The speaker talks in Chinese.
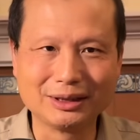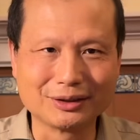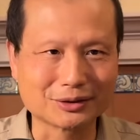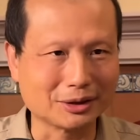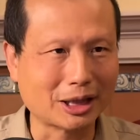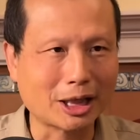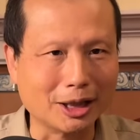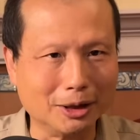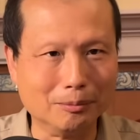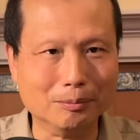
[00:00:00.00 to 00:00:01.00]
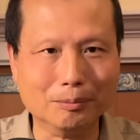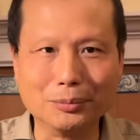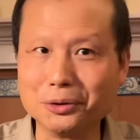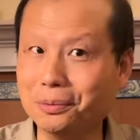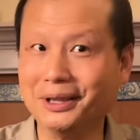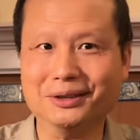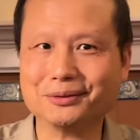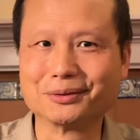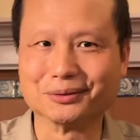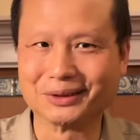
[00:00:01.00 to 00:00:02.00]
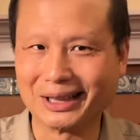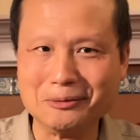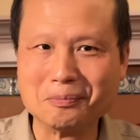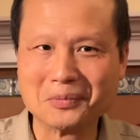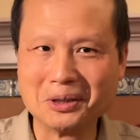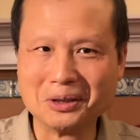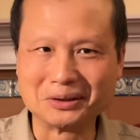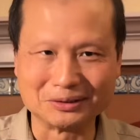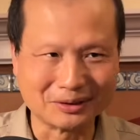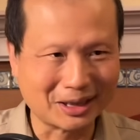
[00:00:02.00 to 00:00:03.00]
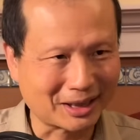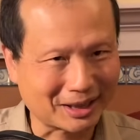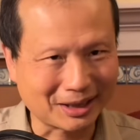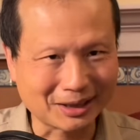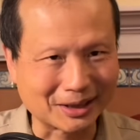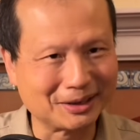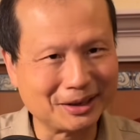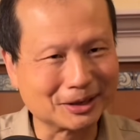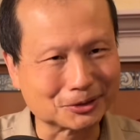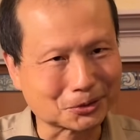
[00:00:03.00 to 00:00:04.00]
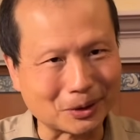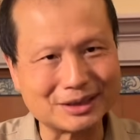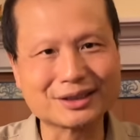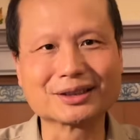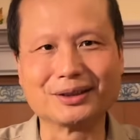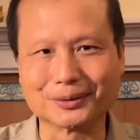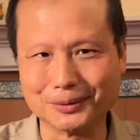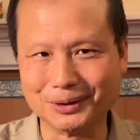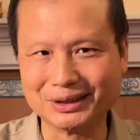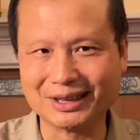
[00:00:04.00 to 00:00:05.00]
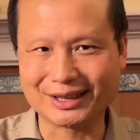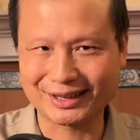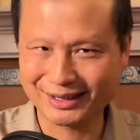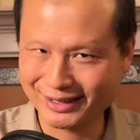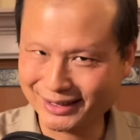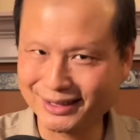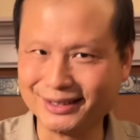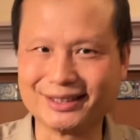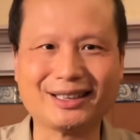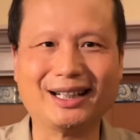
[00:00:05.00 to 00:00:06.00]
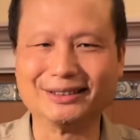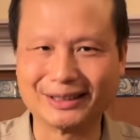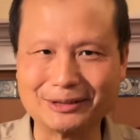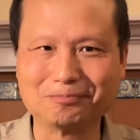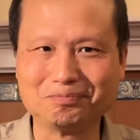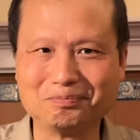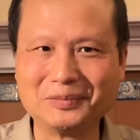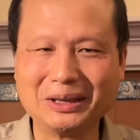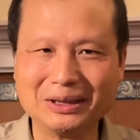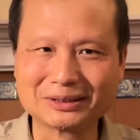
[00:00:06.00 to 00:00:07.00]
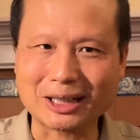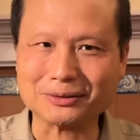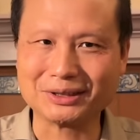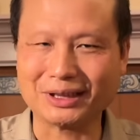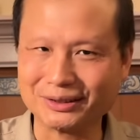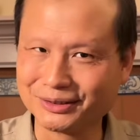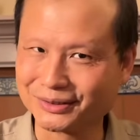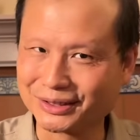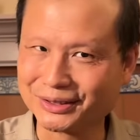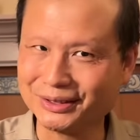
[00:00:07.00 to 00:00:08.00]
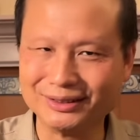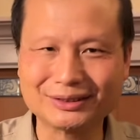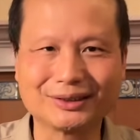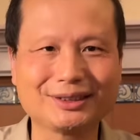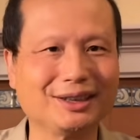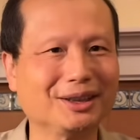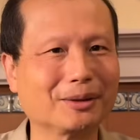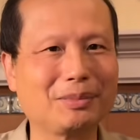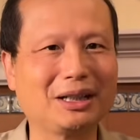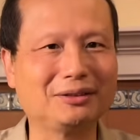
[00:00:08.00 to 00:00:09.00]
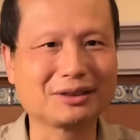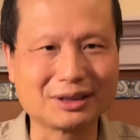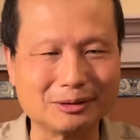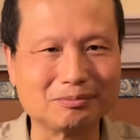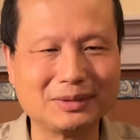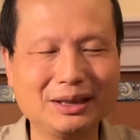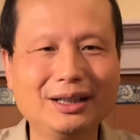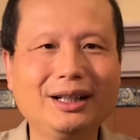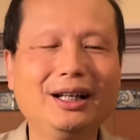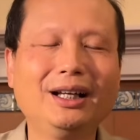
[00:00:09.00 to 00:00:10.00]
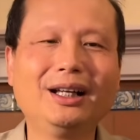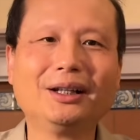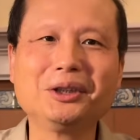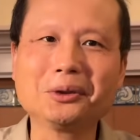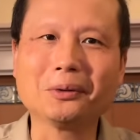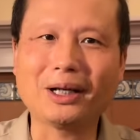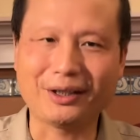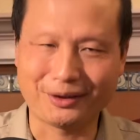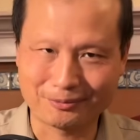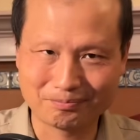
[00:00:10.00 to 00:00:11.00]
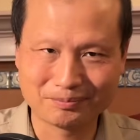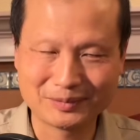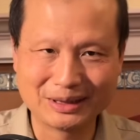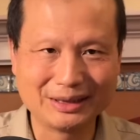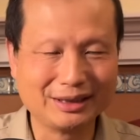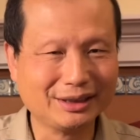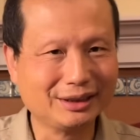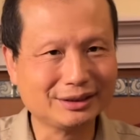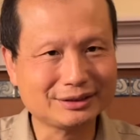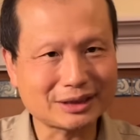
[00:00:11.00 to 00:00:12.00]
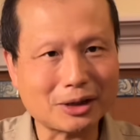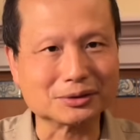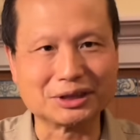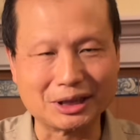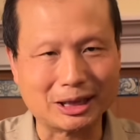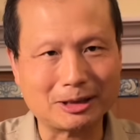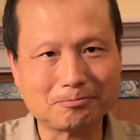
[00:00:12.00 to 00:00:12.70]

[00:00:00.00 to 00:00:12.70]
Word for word: 是很不民主的，都跟一个专制的国家更像的。造假就是其中的一个表现。另外呢。造假、